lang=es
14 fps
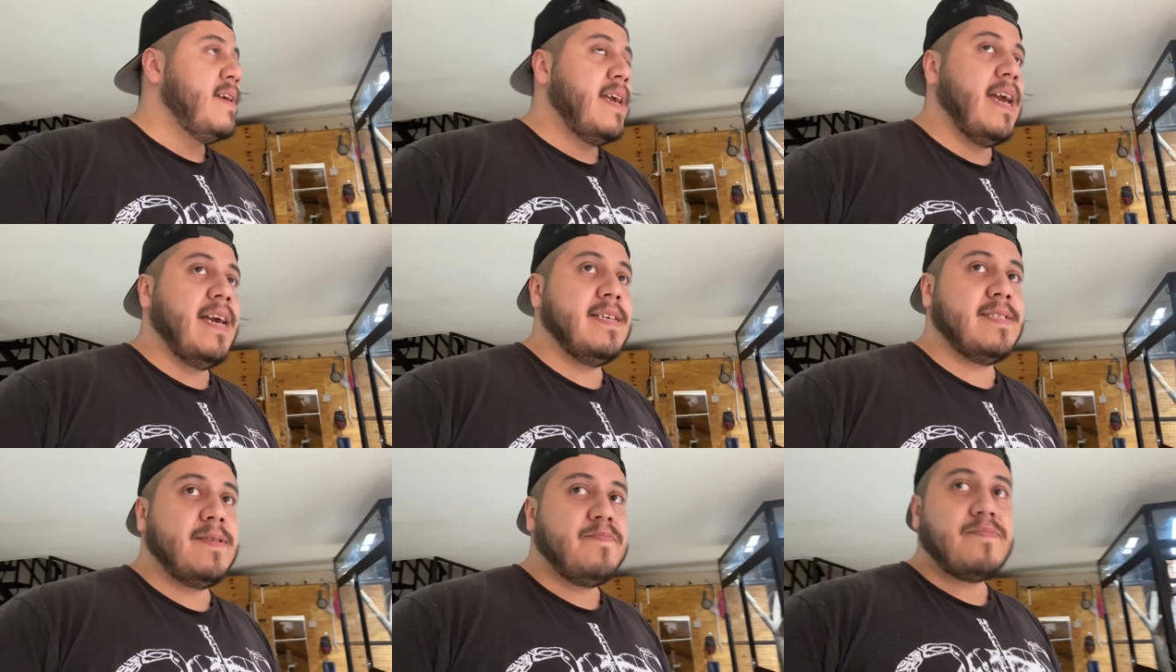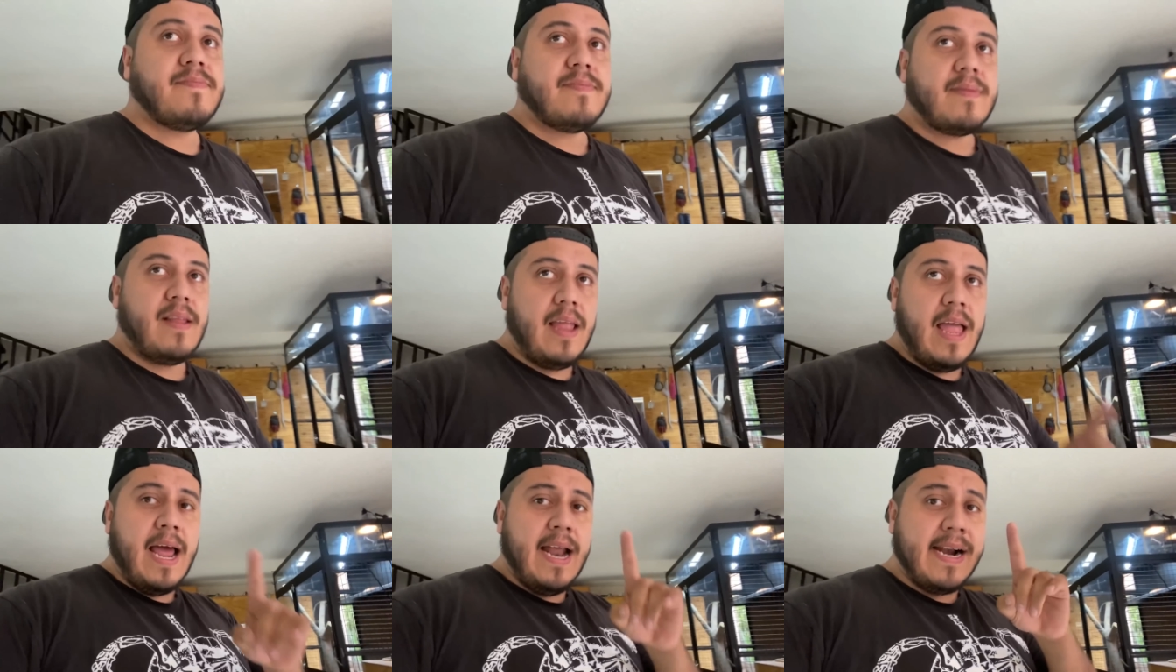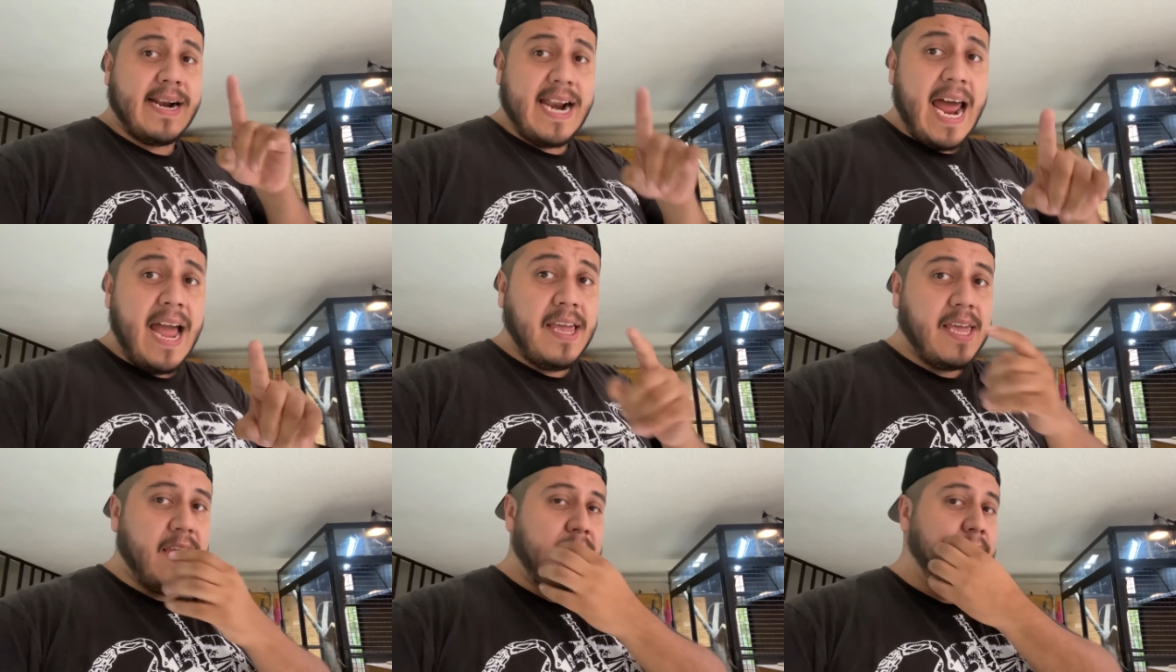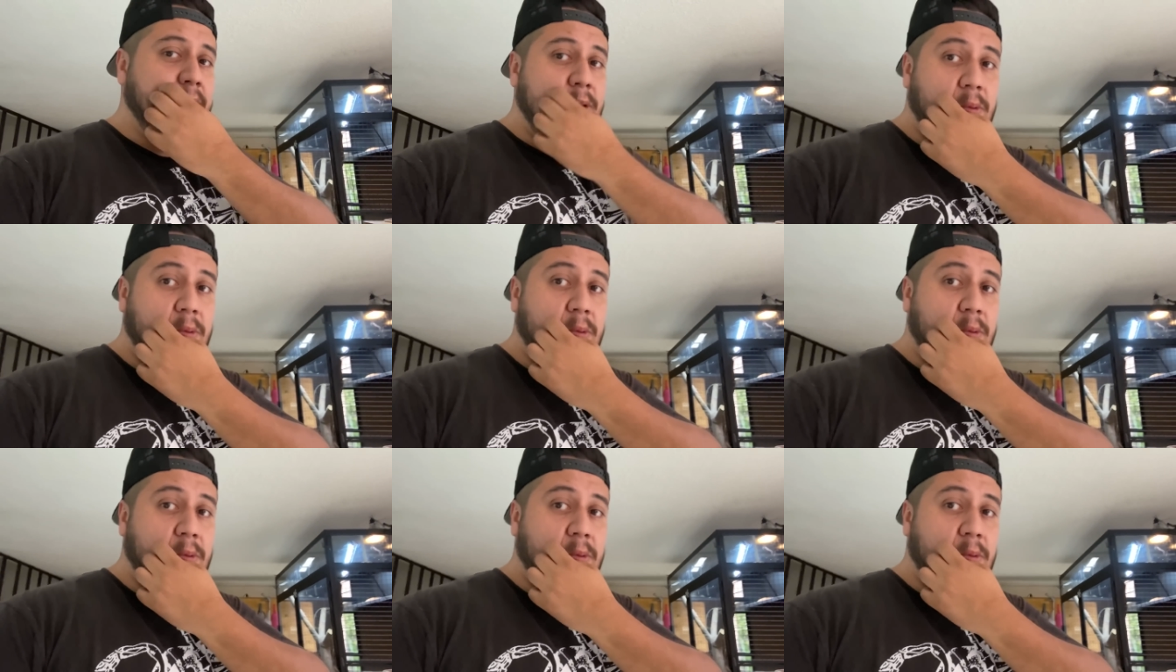que es ranking